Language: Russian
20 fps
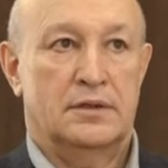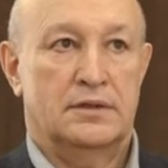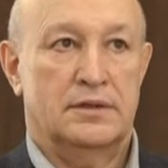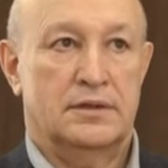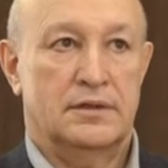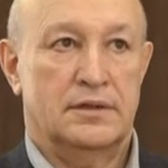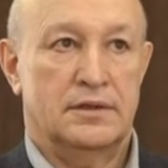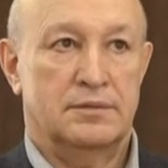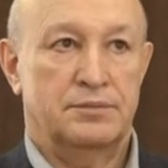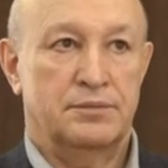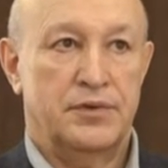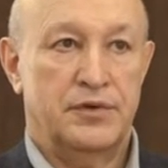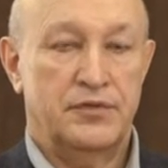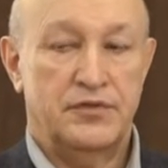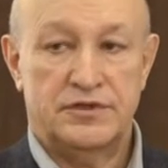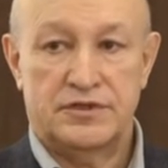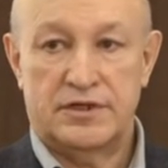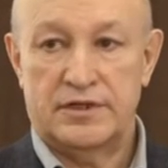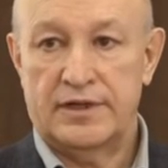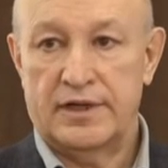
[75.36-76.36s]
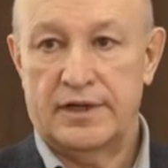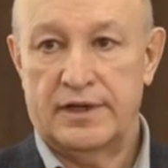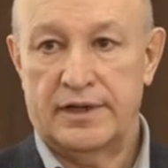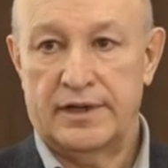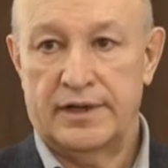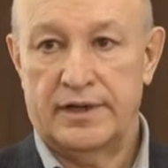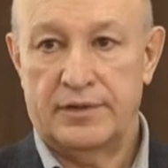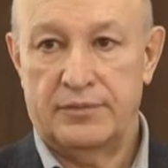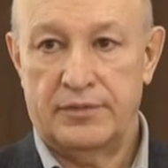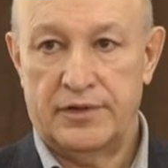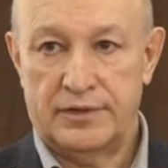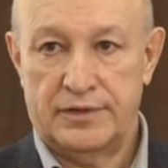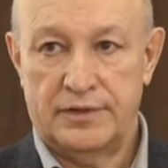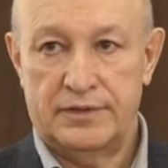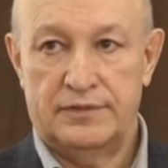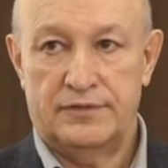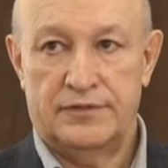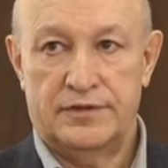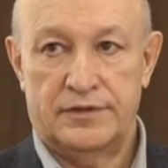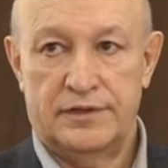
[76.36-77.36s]
Это профессиональная
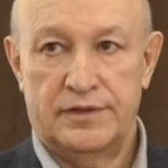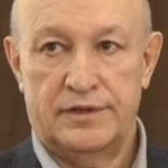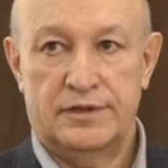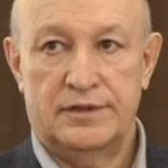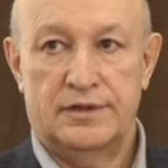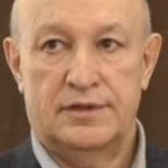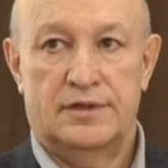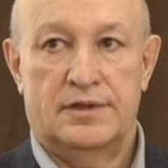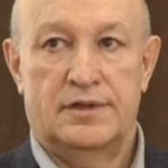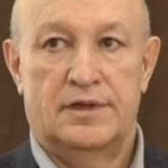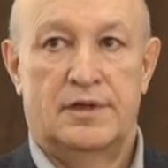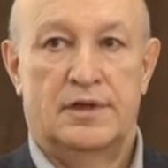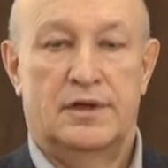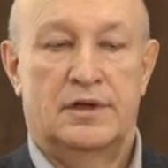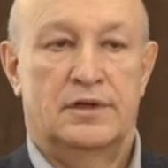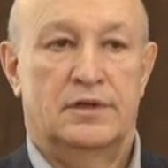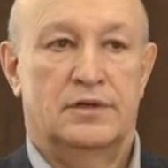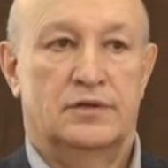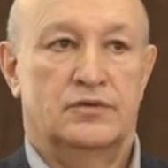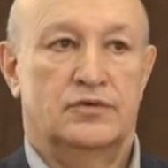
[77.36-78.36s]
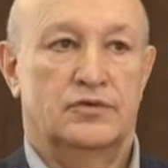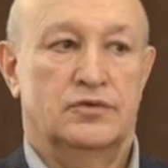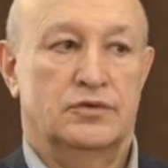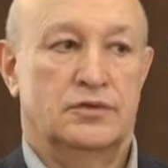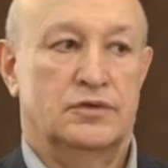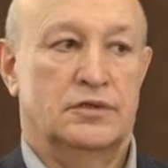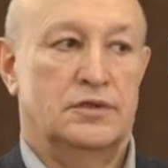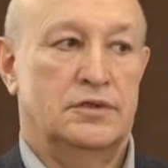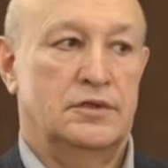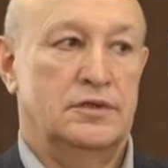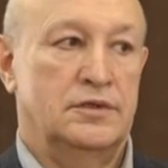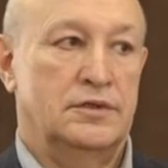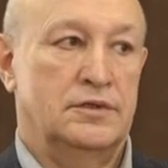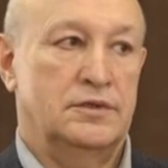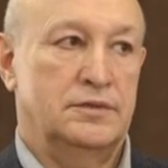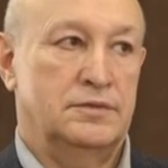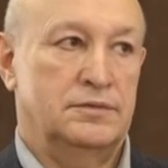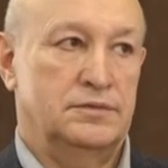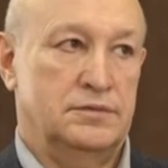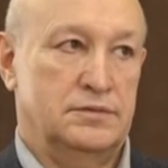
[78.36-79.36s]
команда, видно. Вот.
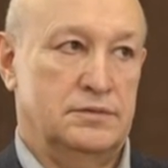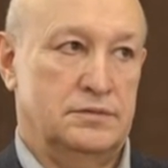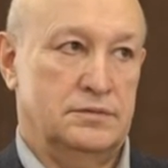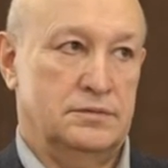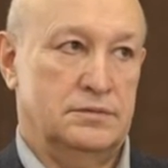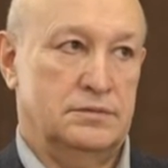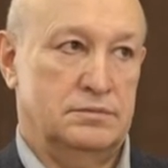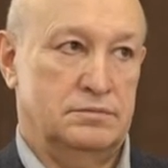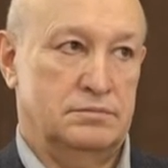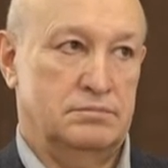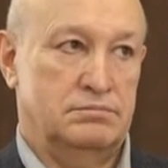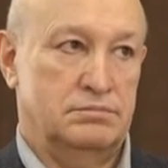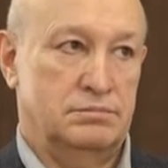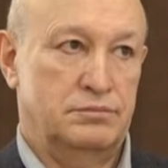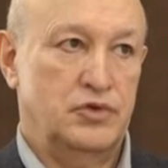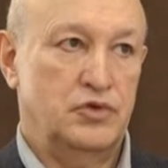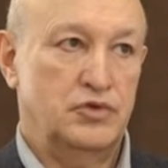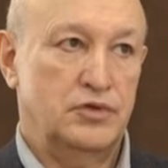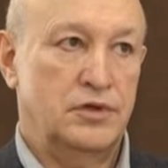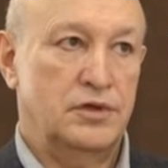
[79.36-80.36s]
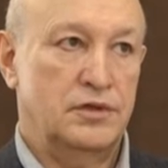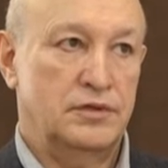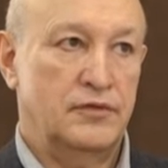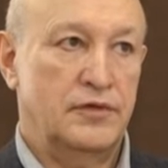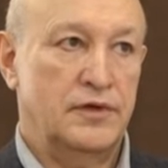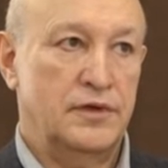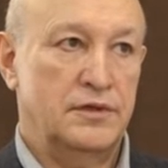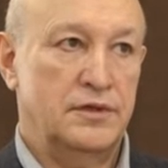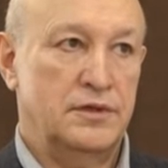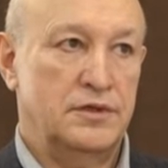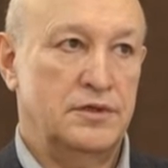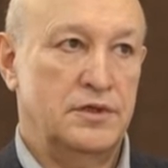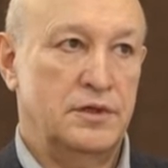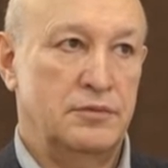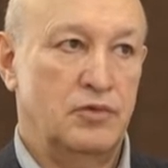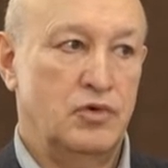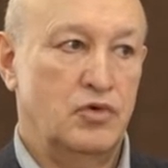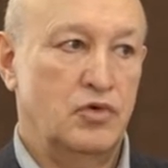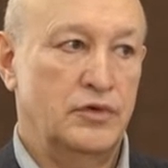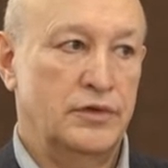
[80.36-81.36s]
И мы удовлетворены
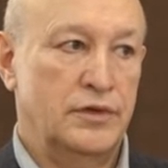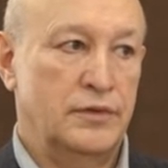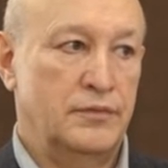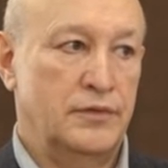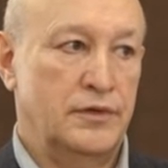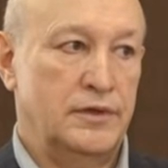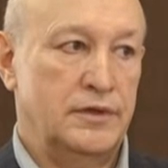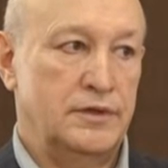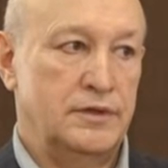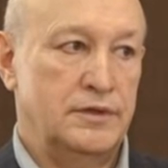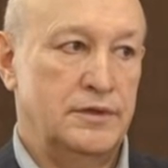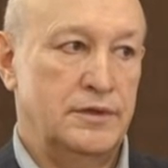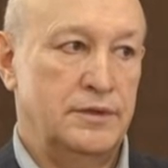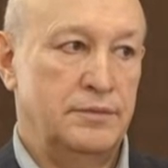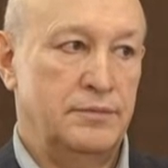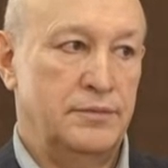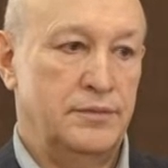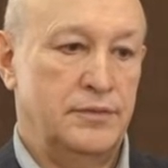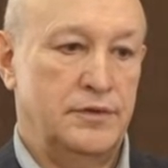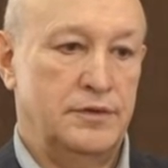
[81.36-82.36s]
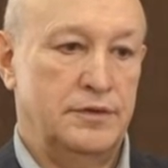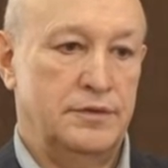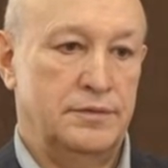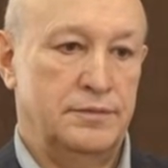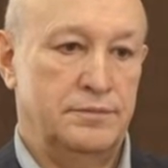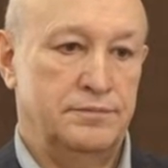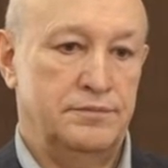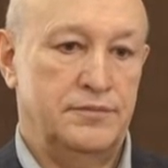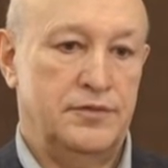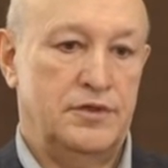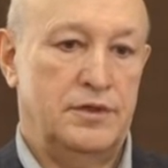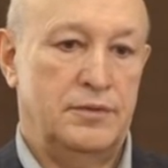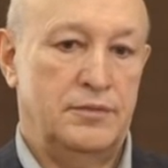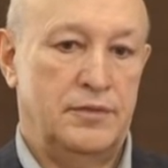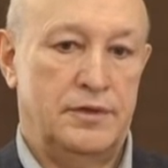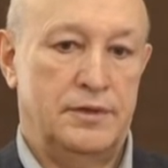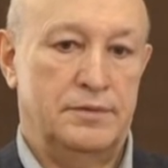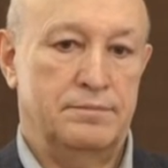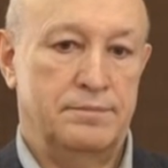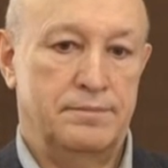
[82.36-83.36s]
тем ходом и тем,
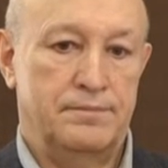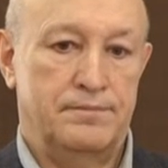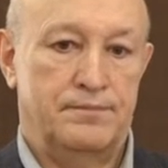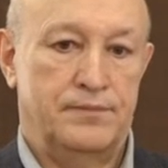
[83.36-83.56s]
теми